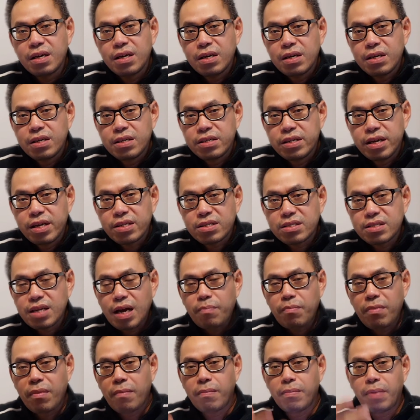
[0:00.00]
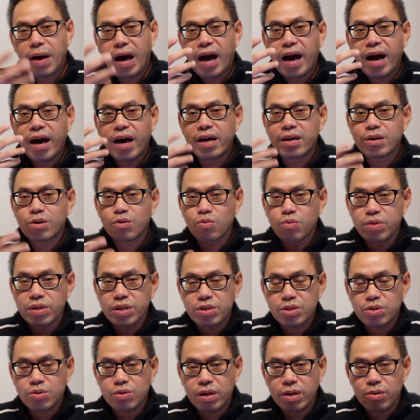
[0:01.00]
dia sedang
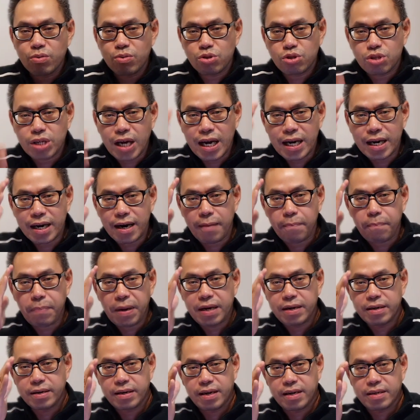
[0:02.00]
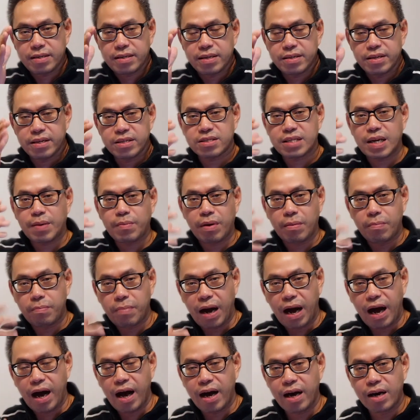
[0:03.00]
membaharui saudaraku cara pandangnya, dia sedang
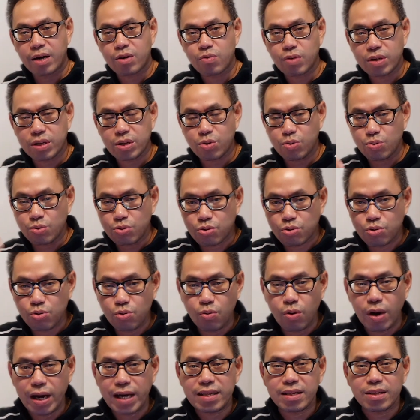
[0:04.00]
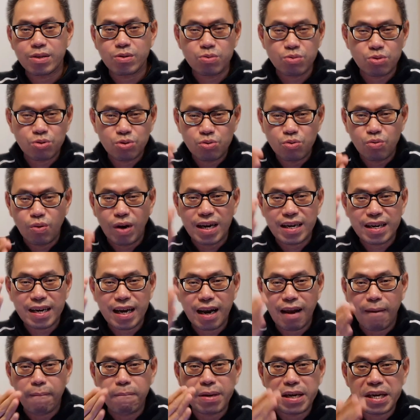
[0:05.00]
membaharui tujuan-tujuan
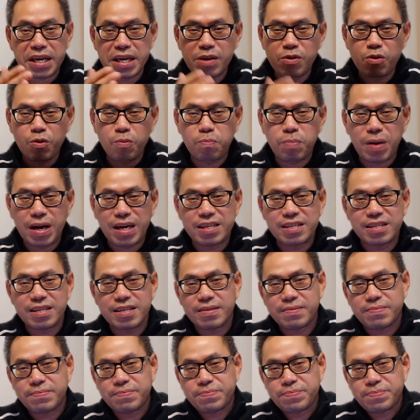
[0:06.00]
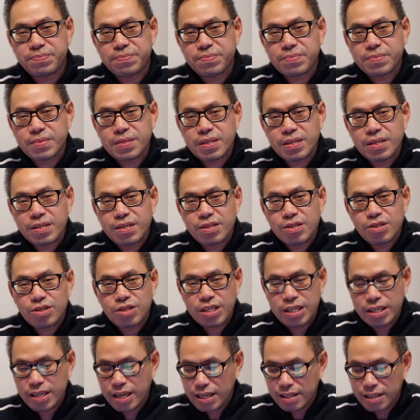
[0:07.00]
dalam kehidupannya.
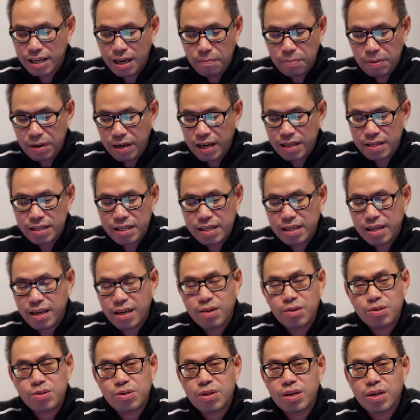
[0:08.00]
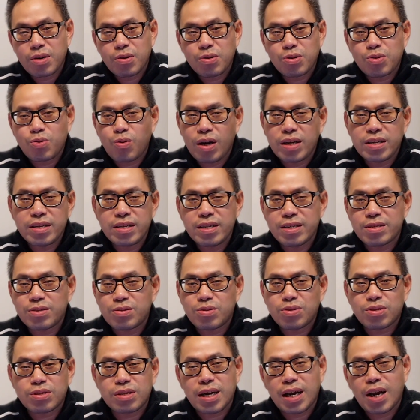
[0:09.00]
Sehingga saya perhatikan saudaraku Tuhan
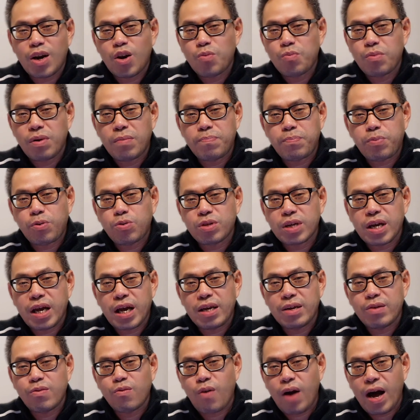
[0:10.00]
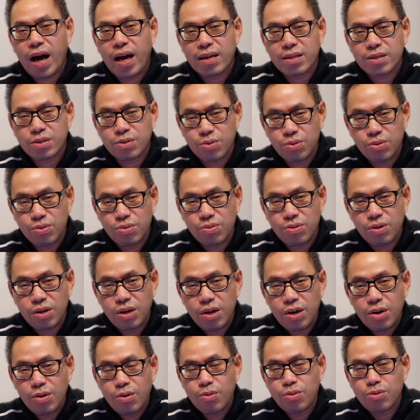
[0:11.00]
Yesus selalu mempunyai waktu
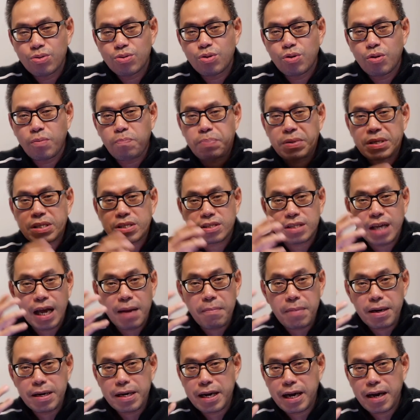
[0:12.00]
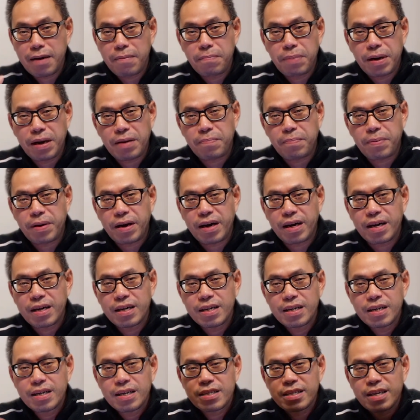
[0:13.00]
untuk bersama dengan Bapa
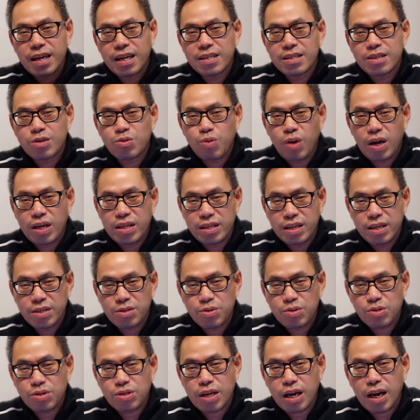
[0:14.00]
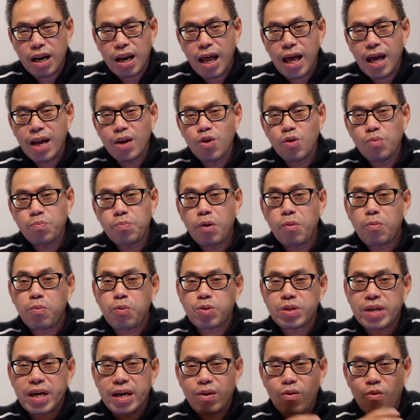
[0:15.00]
dan Tuhan Yesus selalu
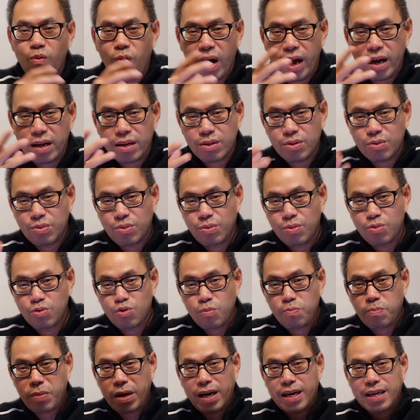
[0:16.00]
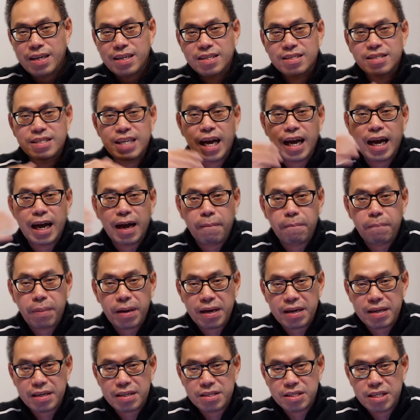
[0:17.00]
mempunyai waktu untuk mengerjakan
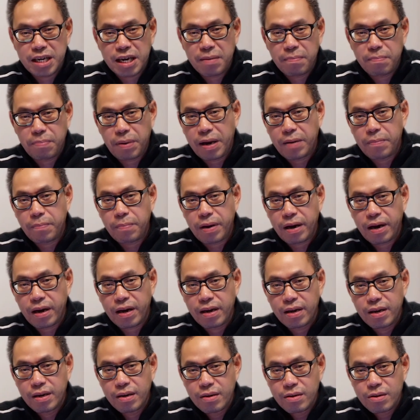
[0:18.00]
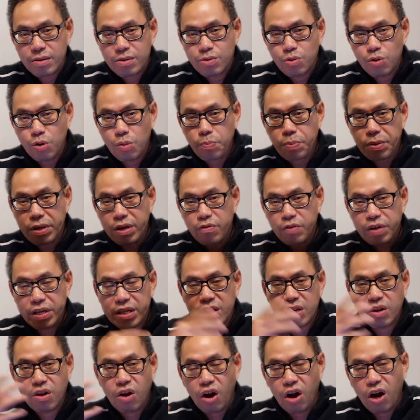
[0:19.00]
pekerjaan Bapa. To be
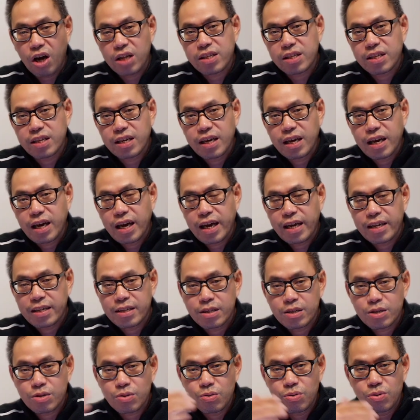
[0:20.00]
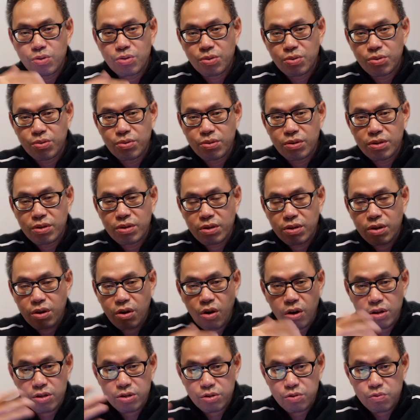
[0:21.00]
with God and to do
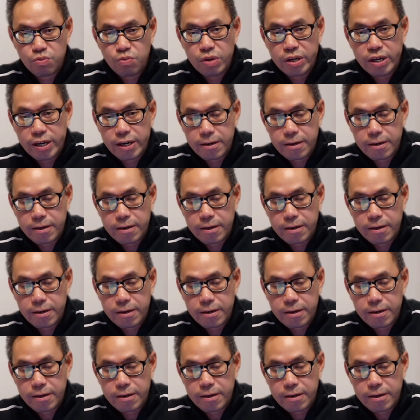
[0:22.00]
God's work.